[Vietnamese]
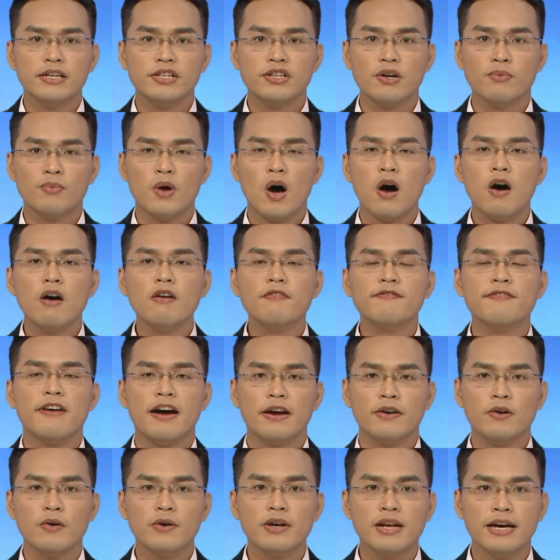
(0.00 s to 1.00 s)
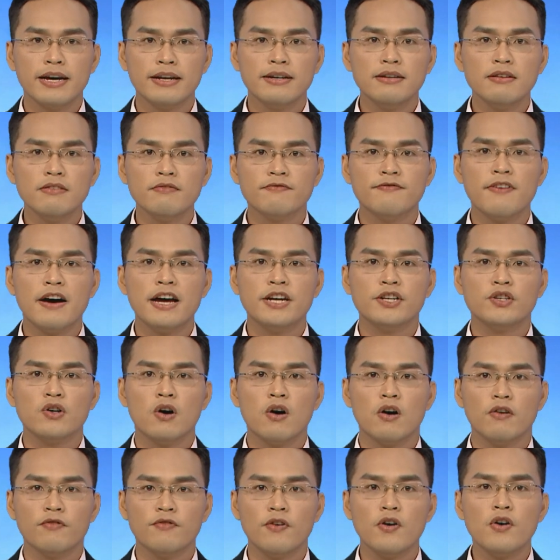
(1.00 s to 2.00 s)
Trong đó phải nói đến vai
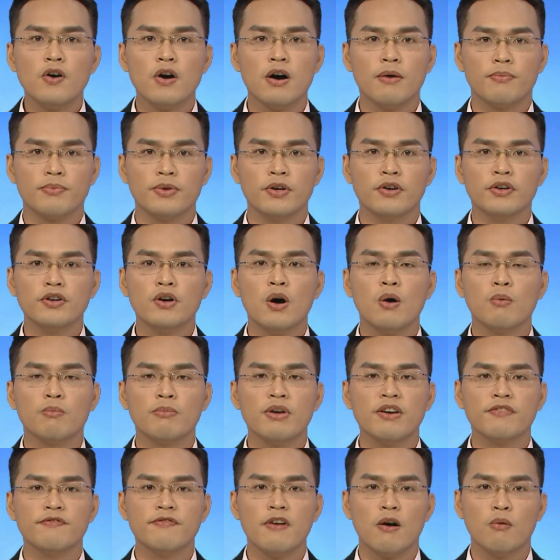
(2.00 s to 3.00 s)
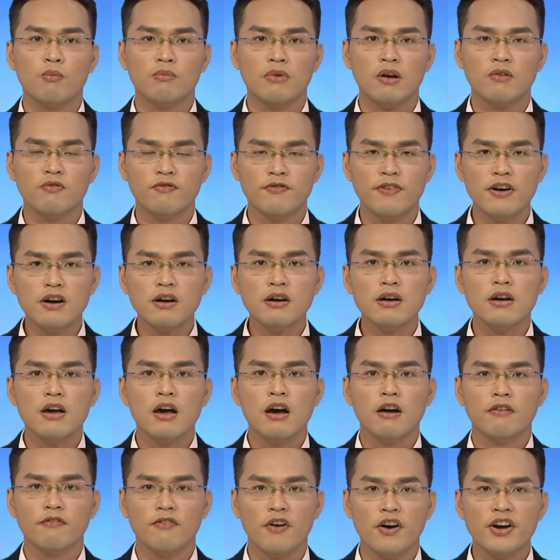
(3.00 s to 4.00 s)
trò phối hợp giữa đồn biên phòng Long Phước
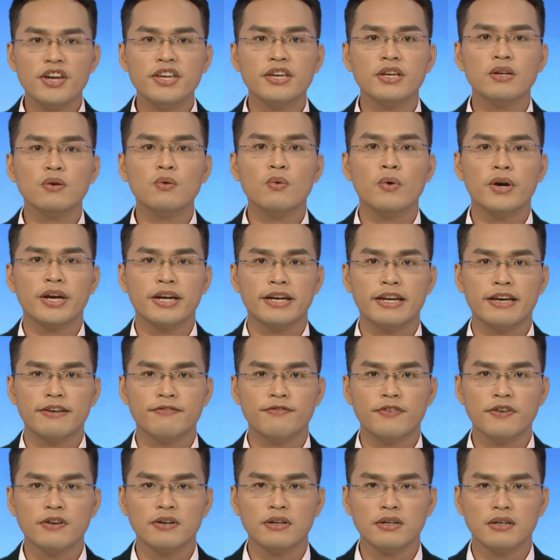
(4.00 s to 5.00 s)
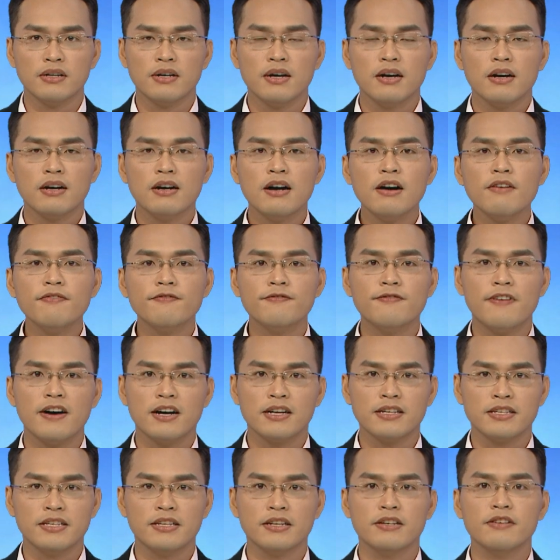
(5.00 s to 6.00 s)
với chính quyền địa phương, góp
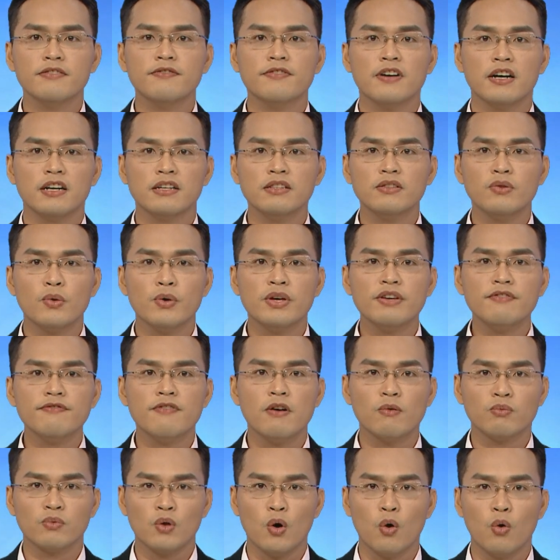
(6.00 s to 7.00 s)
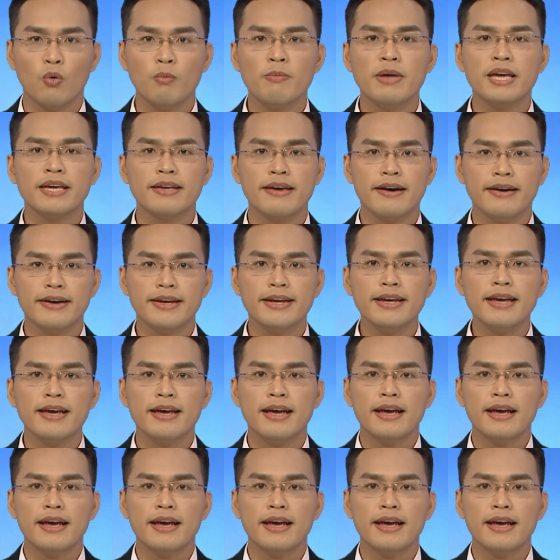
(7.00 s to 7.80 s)
phần giữ vững tuyến phòng thủ biên giới,